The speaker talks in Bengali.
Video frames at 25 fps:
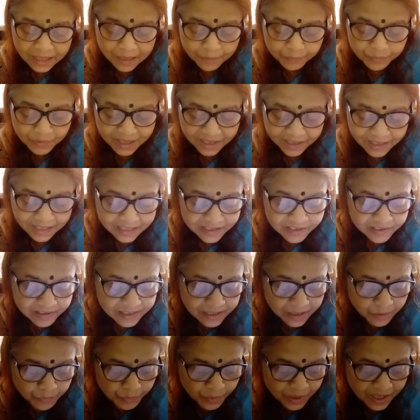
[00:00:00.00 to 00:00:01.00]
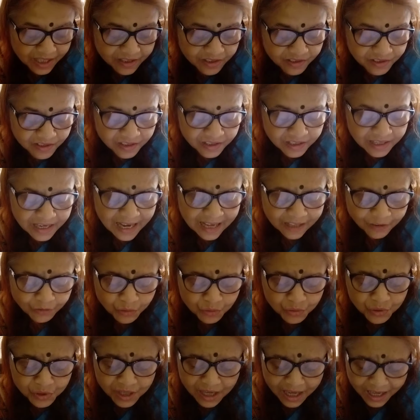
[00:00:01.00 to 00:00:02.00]
আপনার কাছ থেকে পেয়েছি এত
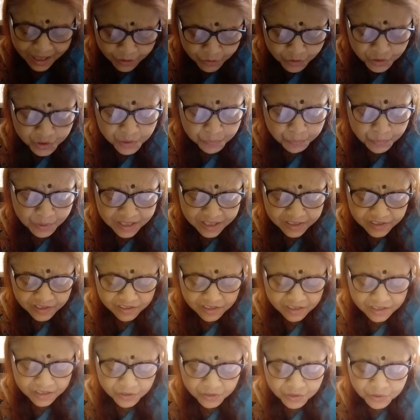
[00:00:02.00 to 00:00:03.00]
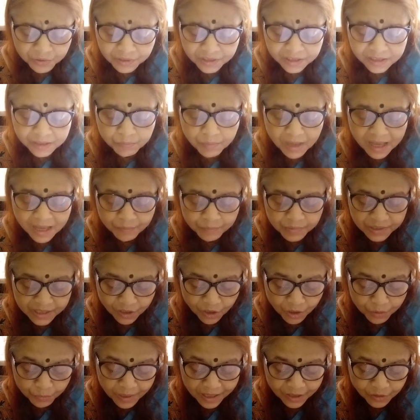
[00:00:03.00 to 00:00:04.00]
সাহস পেয়েছি সত্যি ভাবলে
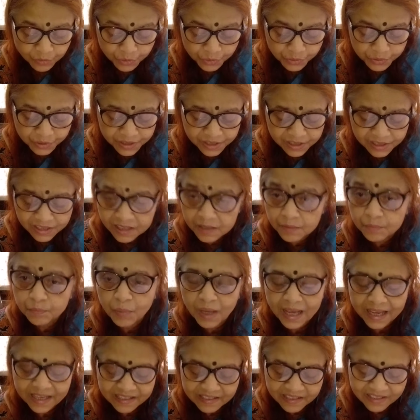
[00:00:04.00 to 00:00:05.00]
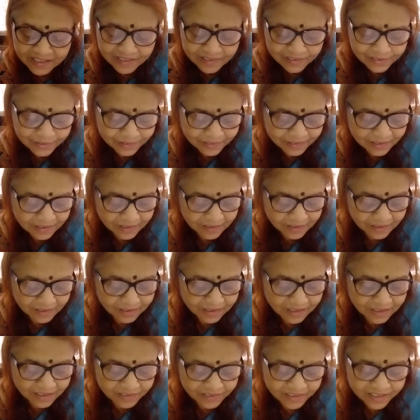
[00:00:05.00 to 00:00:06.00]
অবাক হই কি পাইনি
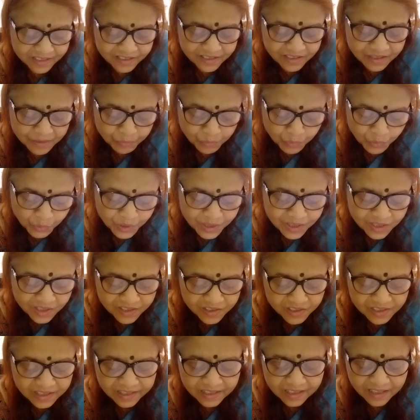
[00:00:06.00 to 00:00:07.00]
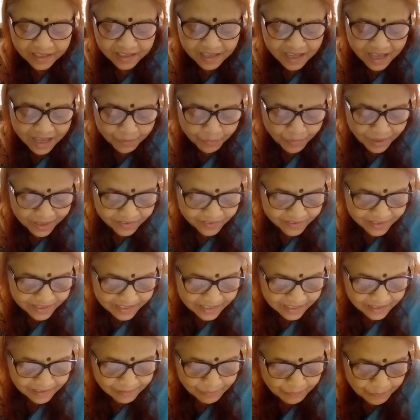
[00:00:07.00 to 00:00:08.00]
তিনটে বই নিজের লেখা আমায়
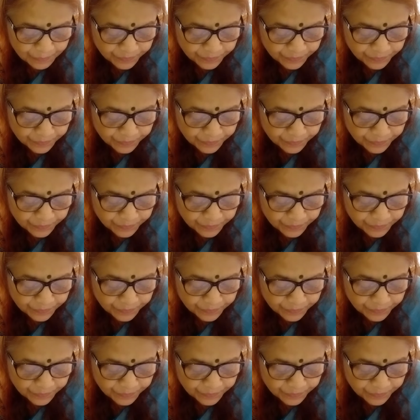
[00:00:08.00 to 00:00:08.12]
দিলেন